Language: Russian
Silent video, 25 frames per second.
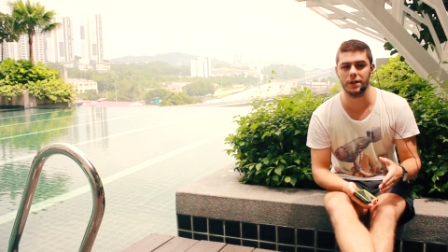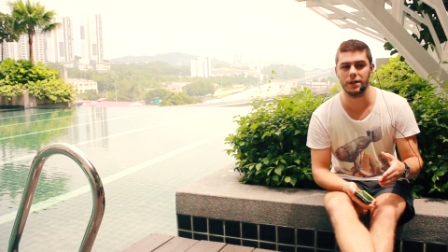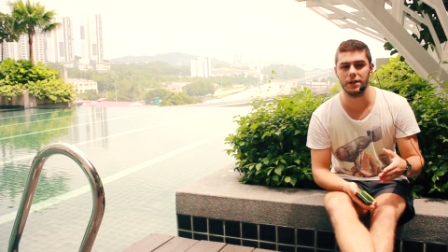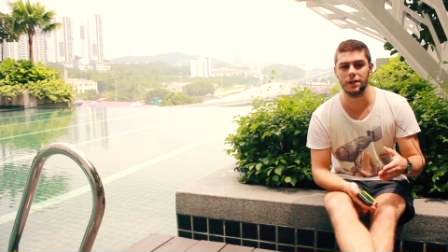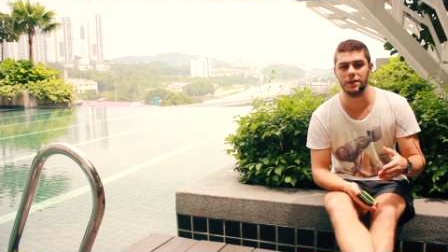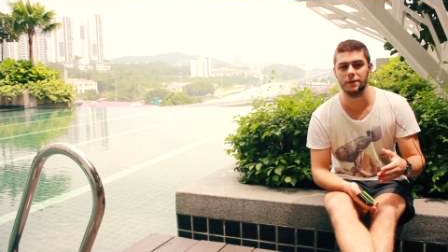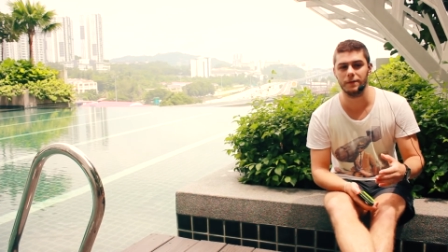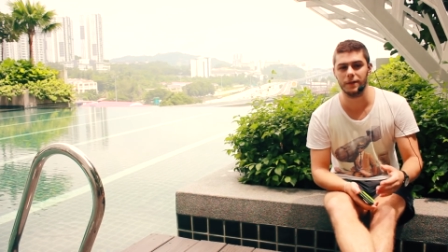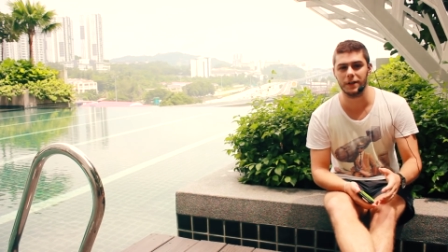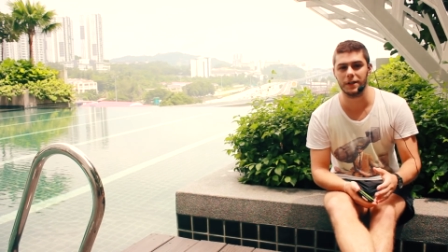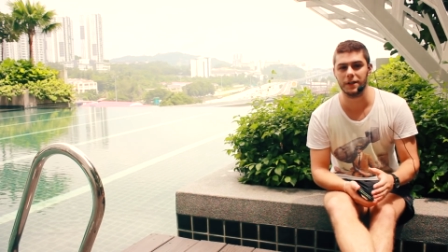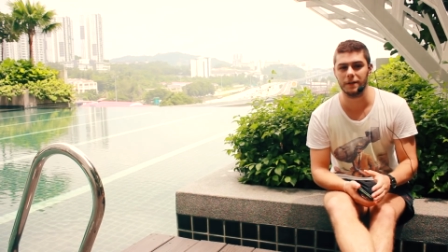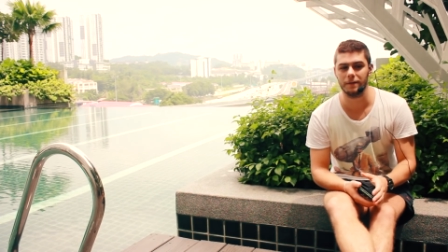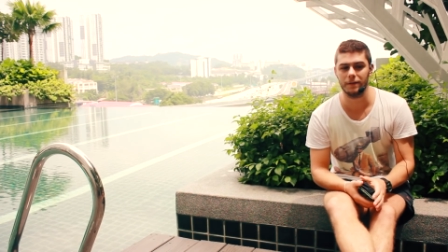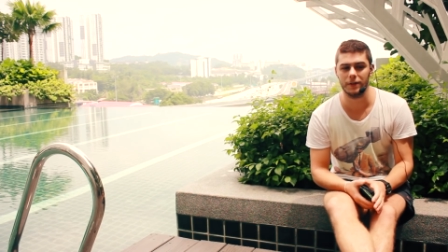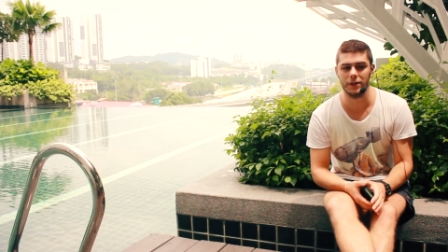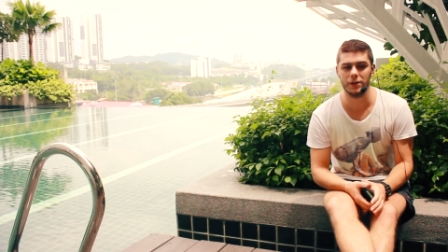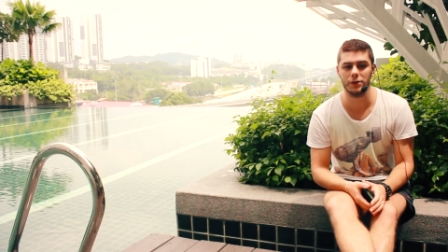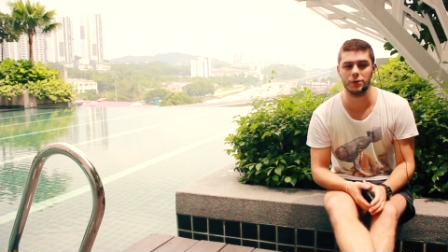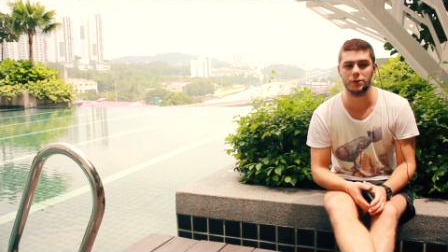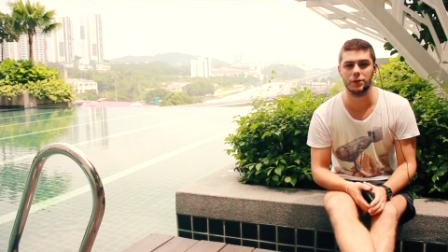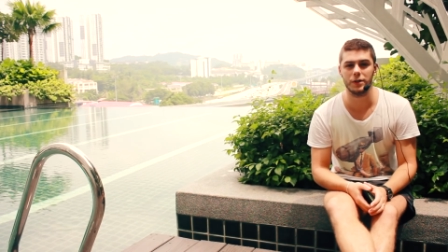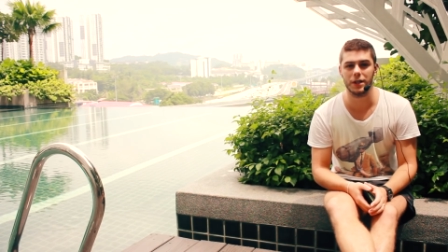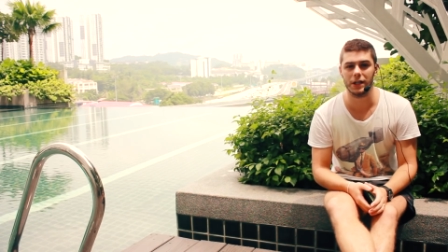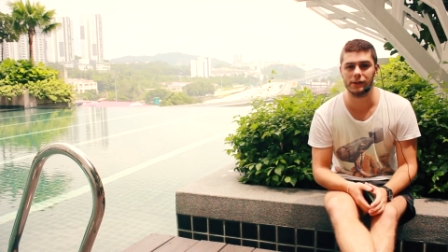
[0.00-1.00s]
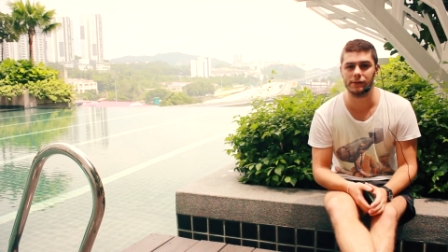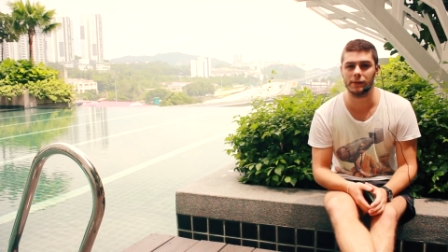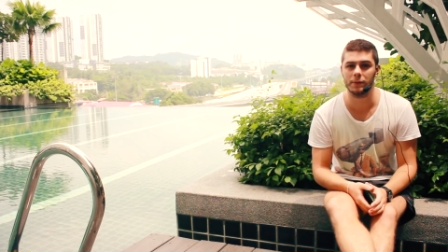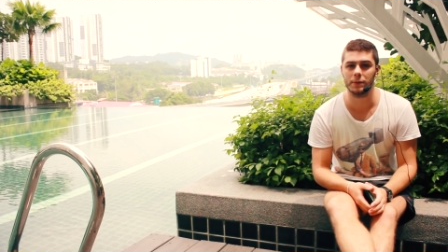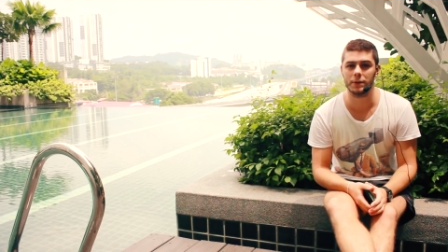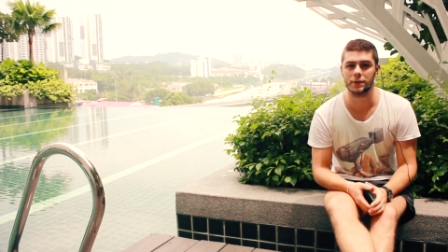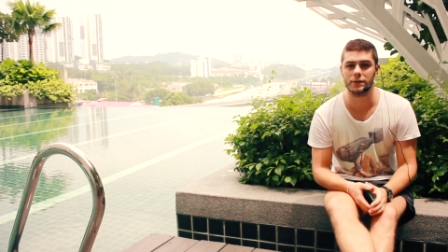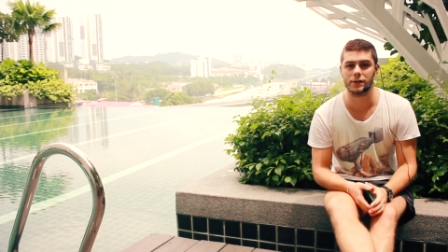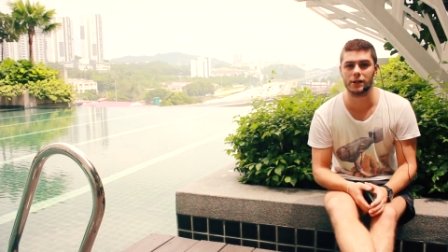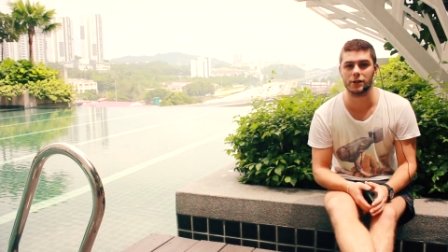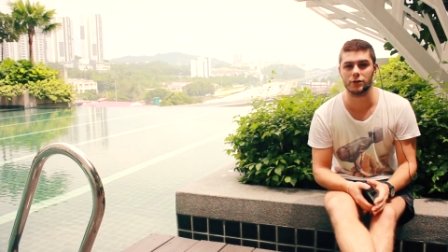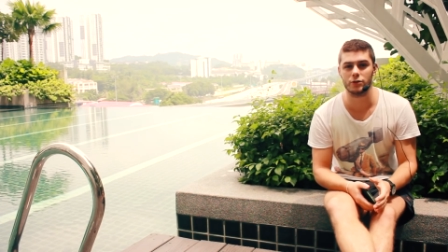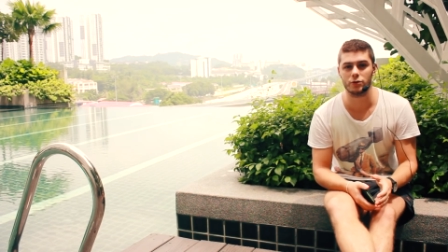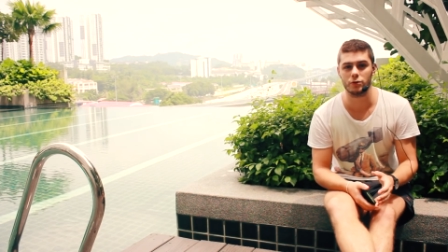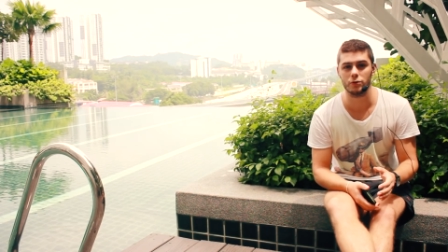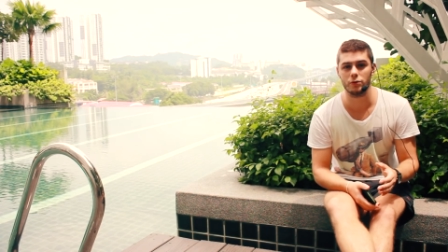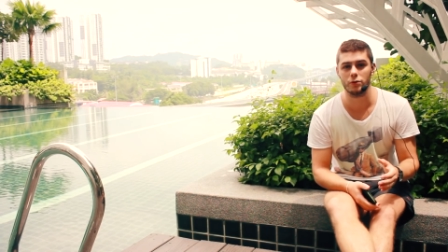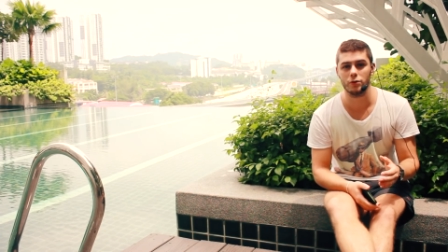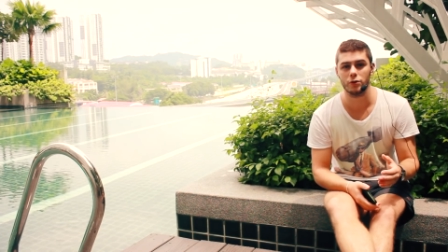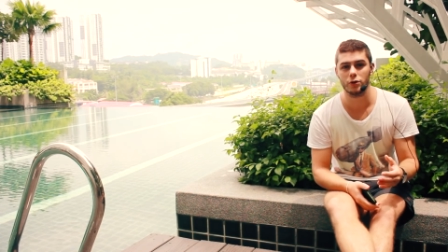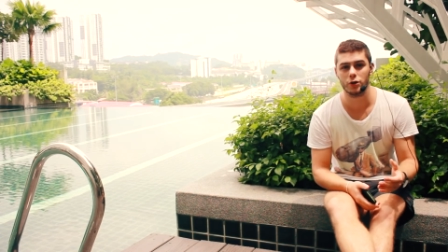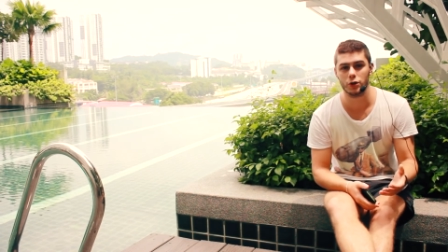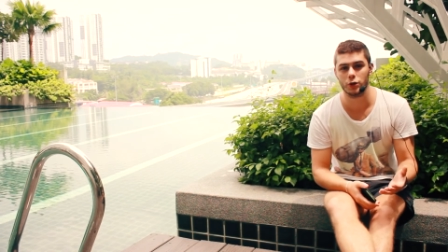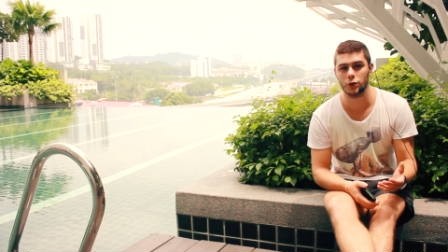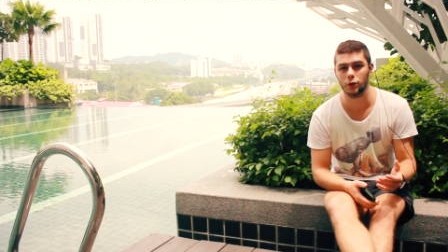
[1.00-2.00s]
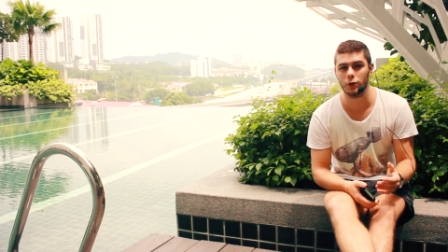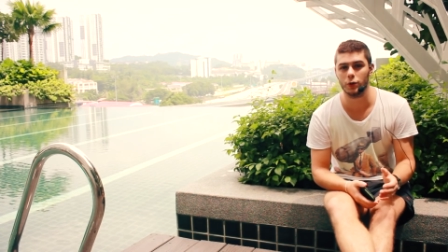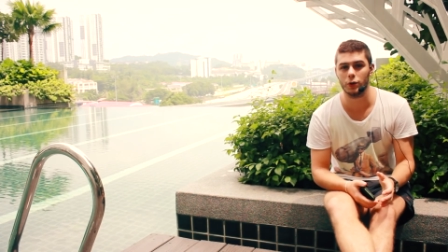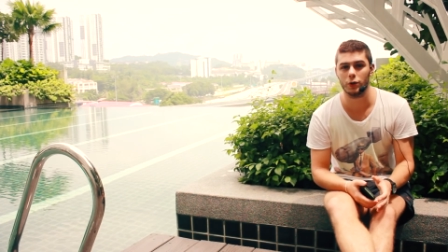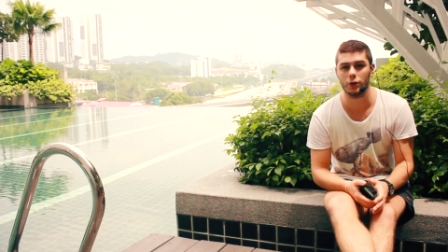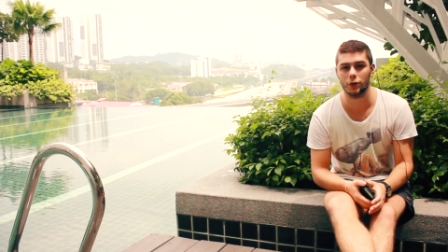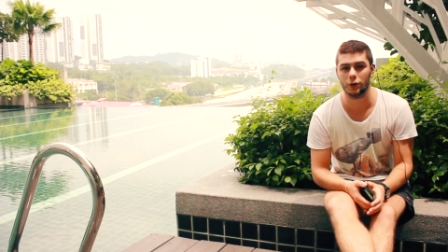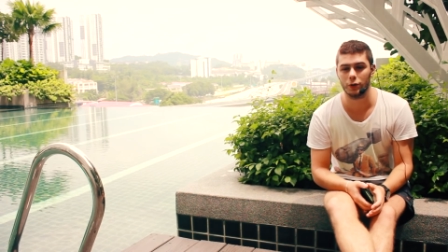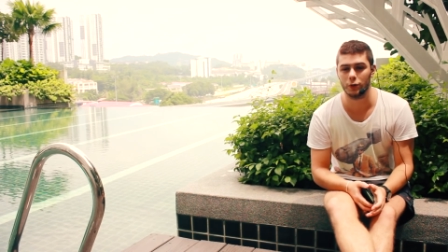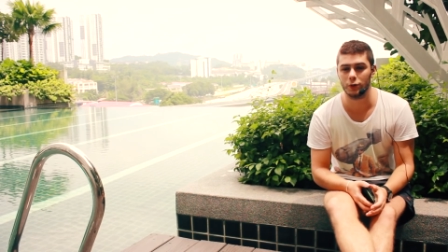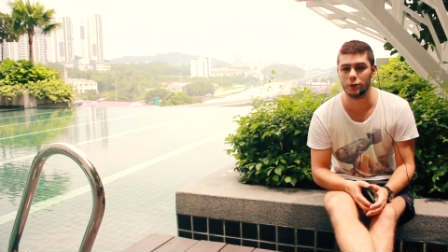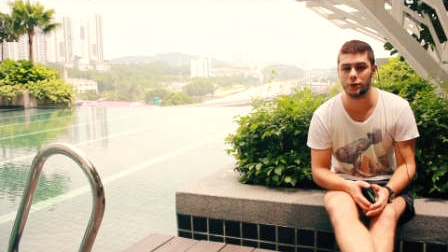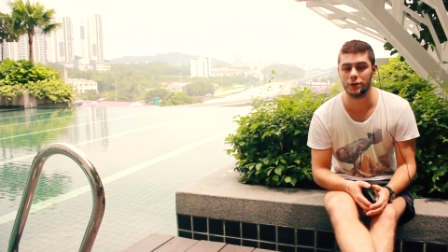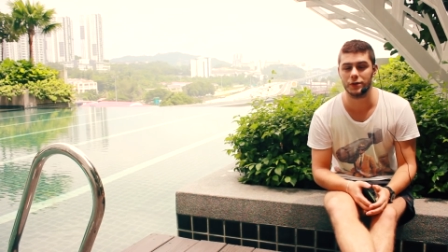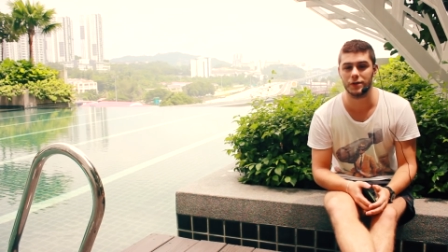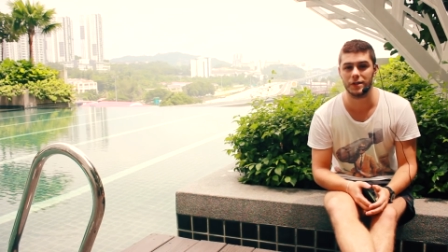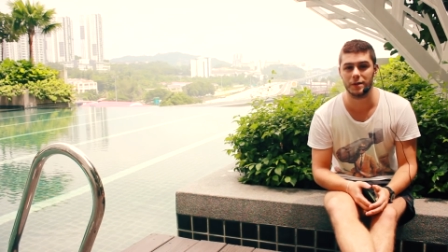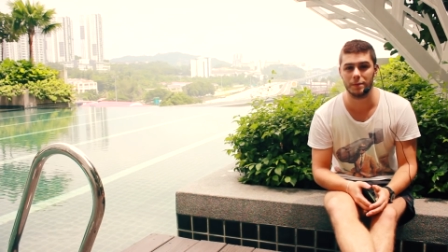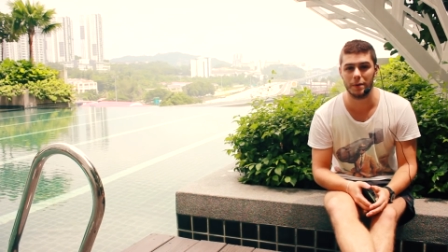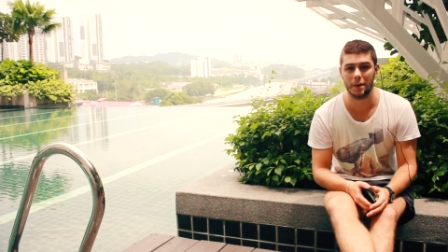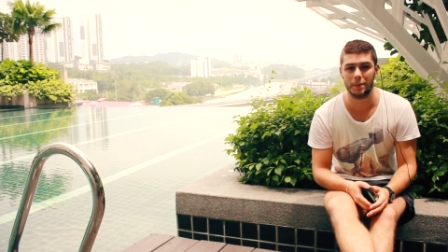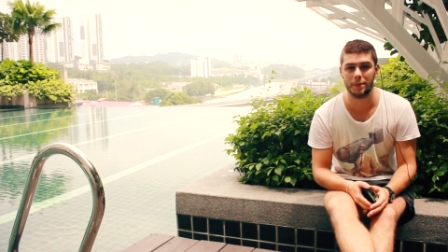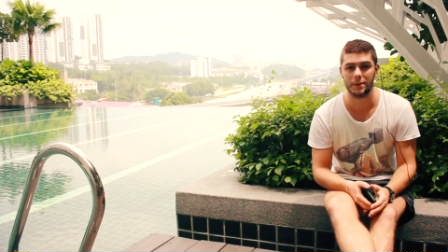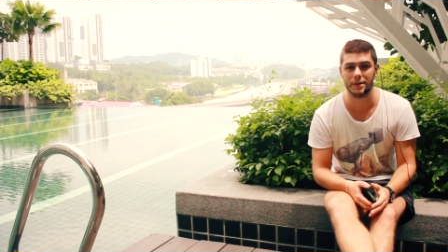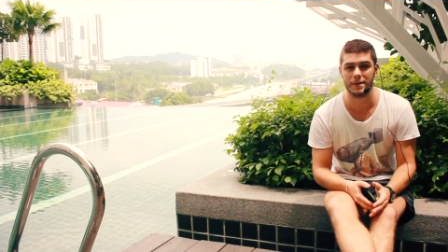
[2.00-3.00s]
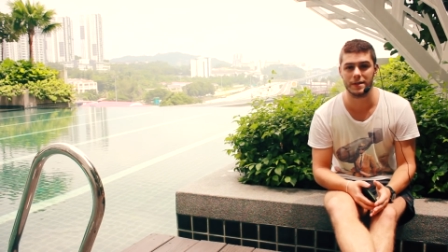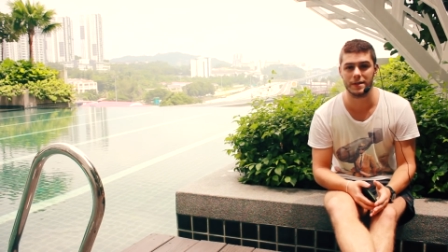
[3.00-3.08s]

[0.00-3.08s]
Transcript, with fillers: и в этом видео я вам расскажу, что он из себя